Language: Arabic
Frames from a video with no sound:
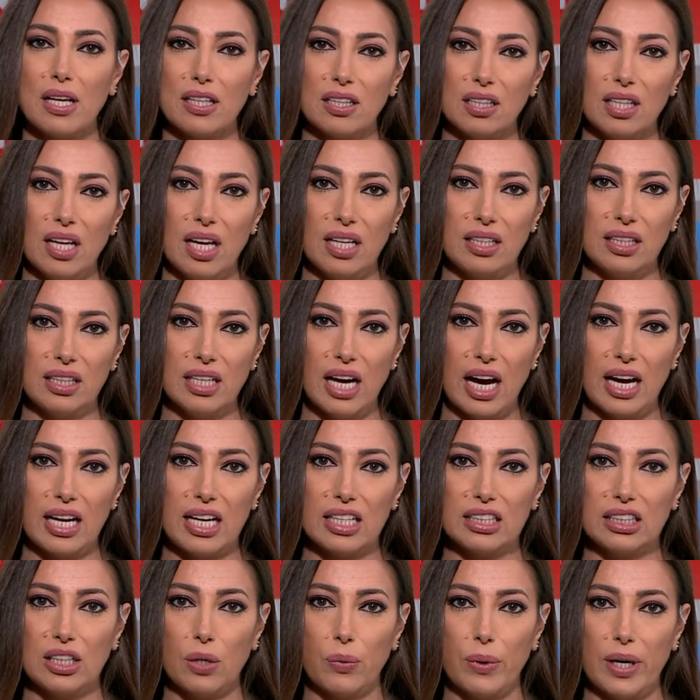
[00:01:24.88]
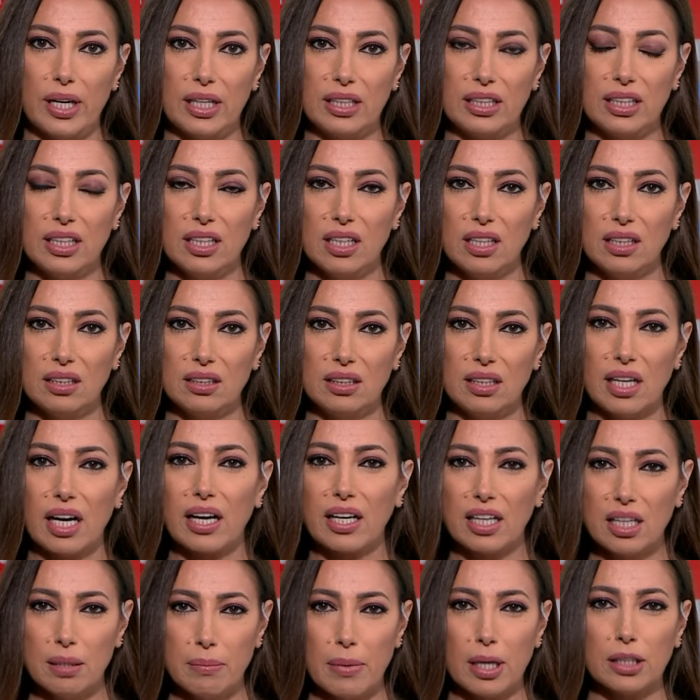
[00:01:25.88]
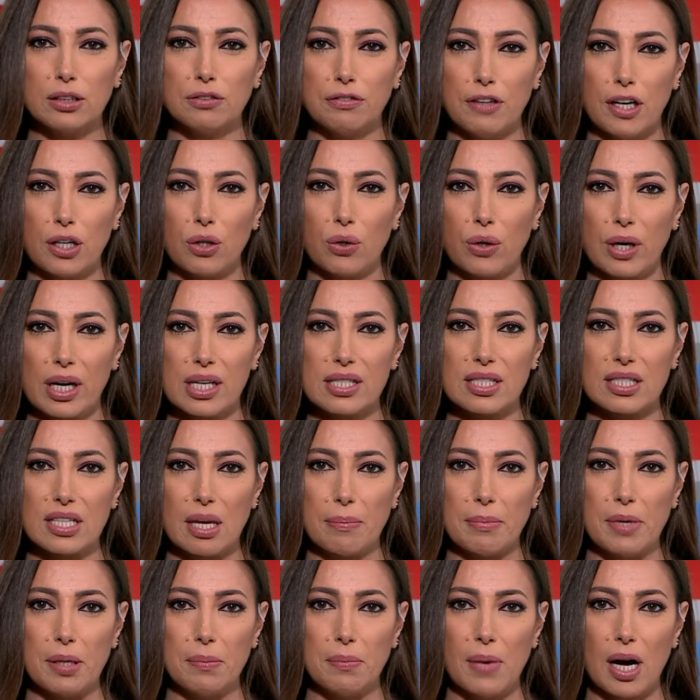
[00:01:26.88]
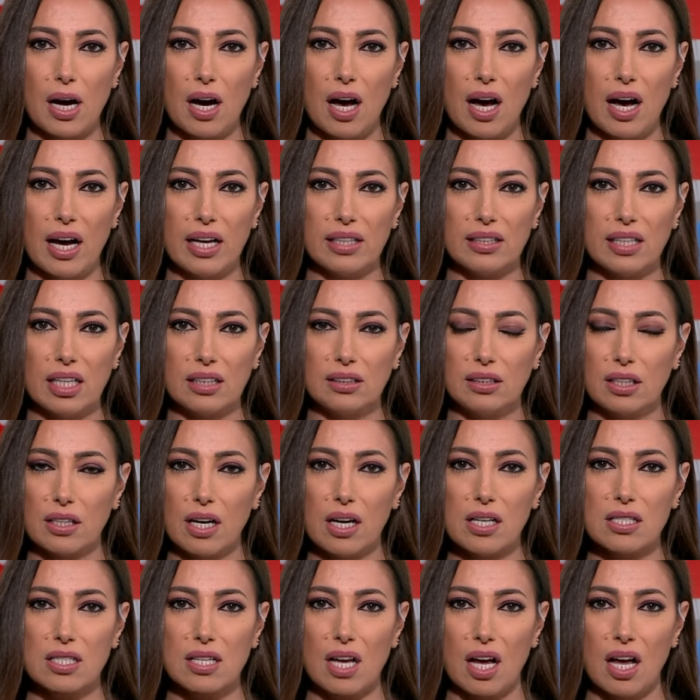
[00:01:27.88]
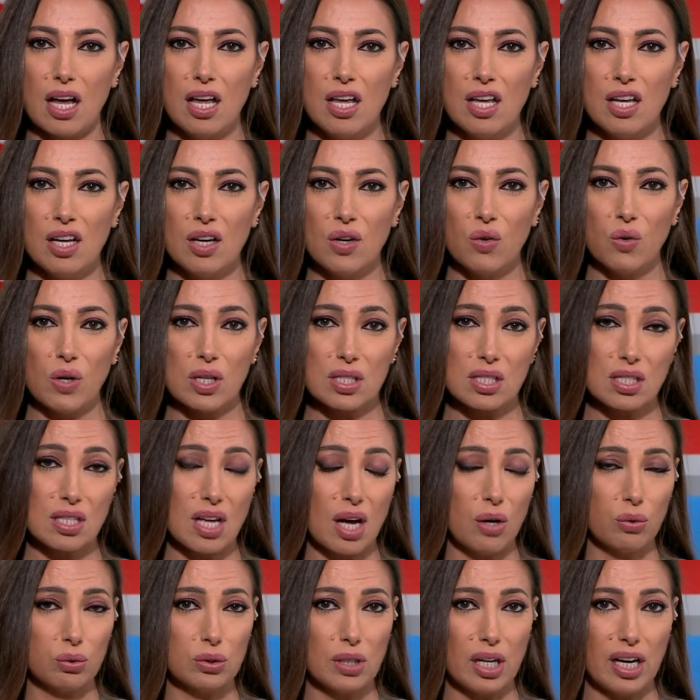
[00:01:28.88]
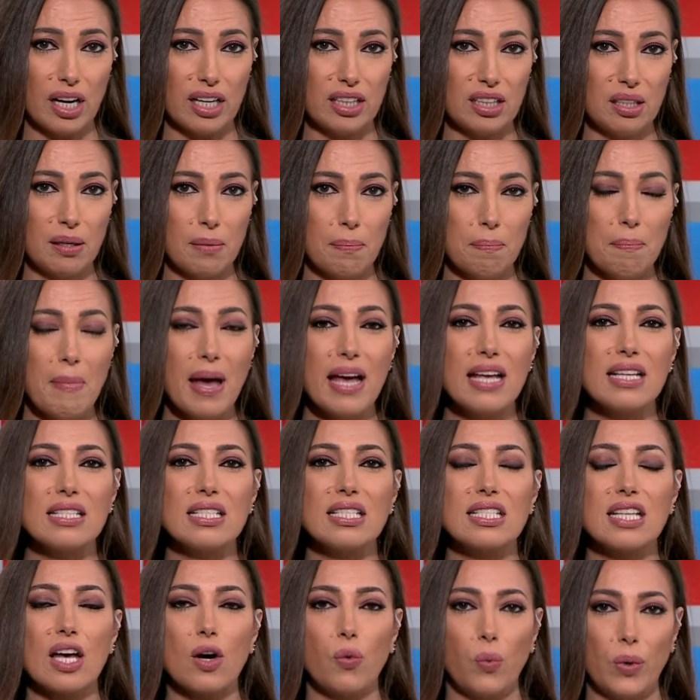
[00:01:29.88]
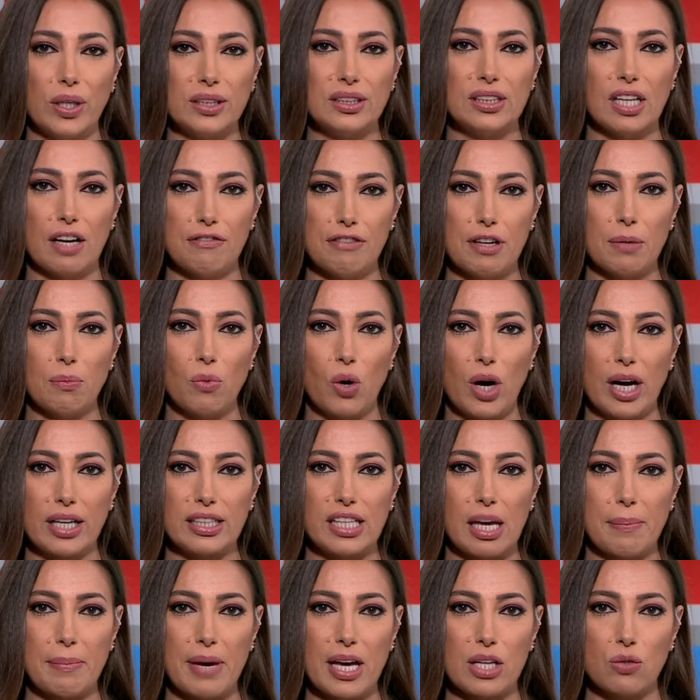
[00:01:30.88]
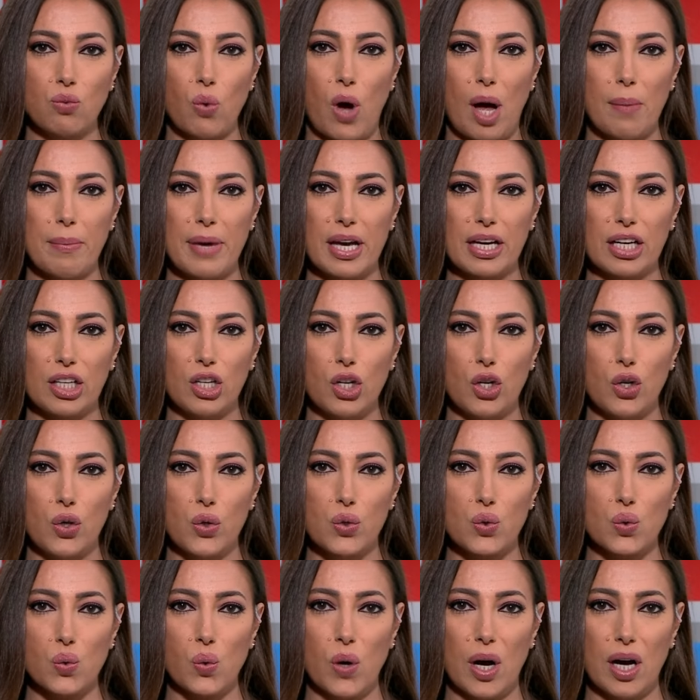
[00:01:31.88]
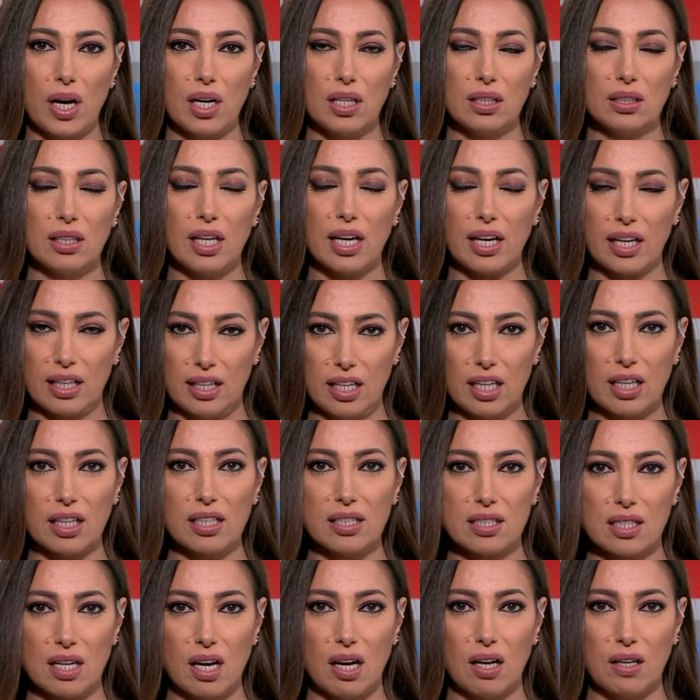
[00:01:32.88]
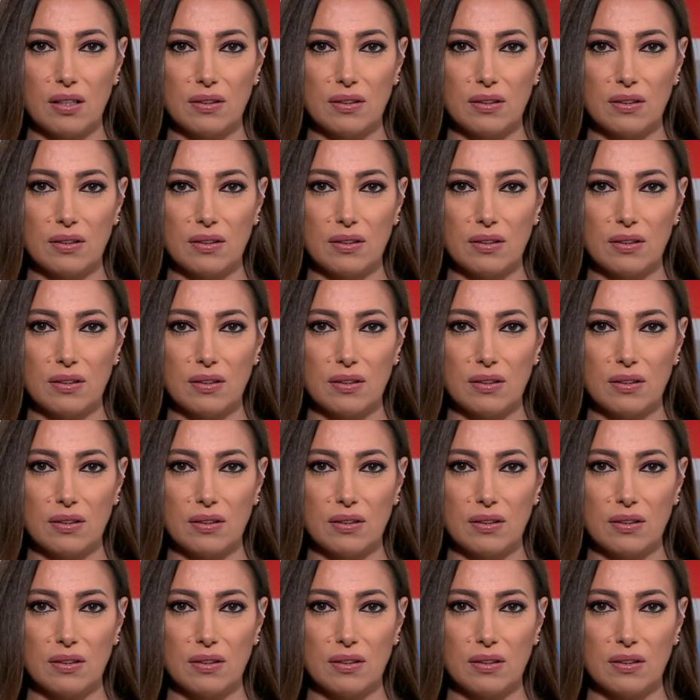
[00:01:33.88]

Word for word: الثاني على التوالي يغيب أطفال غزة من مقاعد الدراسة وسط أوضاع مأساوية في المخيمات وأماكن النزوح داخل القطاع